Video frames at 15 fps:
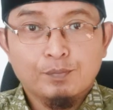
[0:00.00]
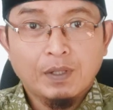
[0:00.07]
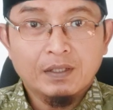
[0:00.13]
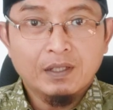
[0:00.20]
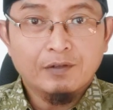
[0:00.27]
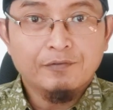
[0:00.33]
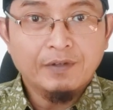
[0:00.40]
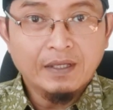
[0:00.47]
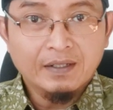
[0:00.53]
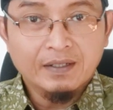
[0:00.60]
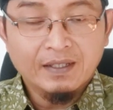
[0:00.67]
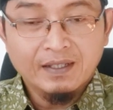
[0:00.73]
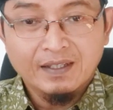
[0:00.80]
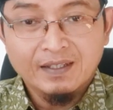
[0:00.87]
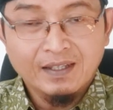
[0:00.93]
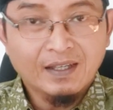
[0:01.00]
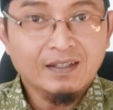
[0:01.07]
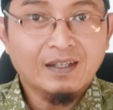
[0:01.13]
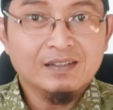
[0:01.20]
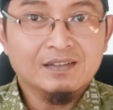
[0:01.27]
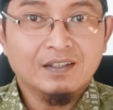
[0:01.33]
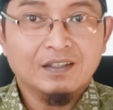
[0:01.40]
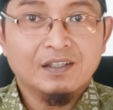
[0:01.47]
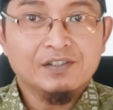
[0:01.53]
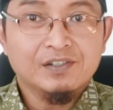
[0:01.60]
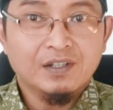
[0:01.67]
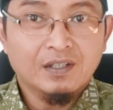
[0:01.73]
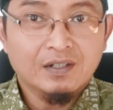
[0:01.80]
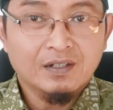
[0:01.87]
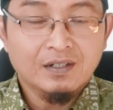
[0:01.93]
supaya fair ya, akan saya
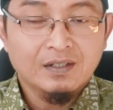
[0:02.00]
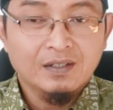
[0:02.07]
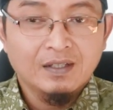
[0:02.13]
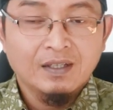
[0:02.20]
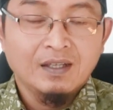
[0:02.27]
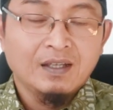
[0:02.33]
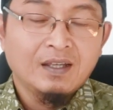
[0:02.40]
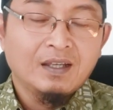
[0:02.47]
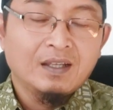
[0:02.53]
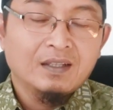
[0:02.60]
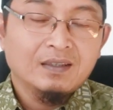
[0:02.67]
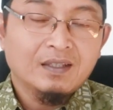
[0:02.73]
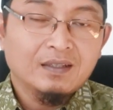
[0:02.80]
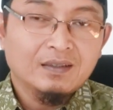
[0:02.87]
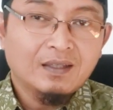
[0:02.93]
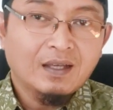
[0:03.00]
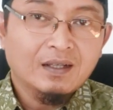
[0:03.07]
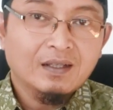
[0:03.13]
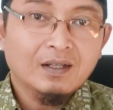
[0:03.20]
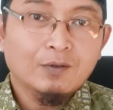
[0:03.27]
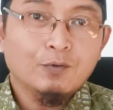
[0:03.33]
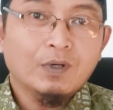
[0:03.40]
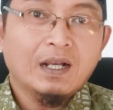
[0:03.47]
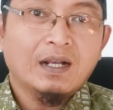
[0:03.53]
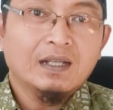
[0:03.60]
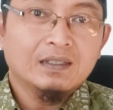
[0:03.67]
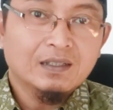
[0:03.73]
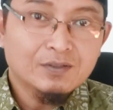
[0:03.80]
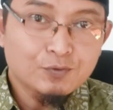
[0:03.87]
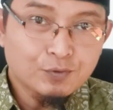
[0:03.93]
share tentang
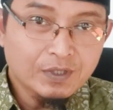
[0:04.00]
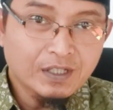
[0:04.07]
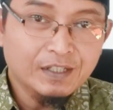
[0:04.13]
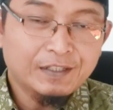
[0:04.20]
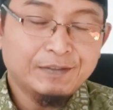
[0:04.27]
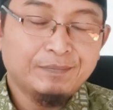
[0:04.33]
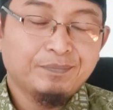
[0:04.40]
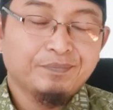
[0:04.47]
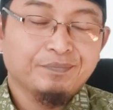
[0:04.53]
kekurangannya juga.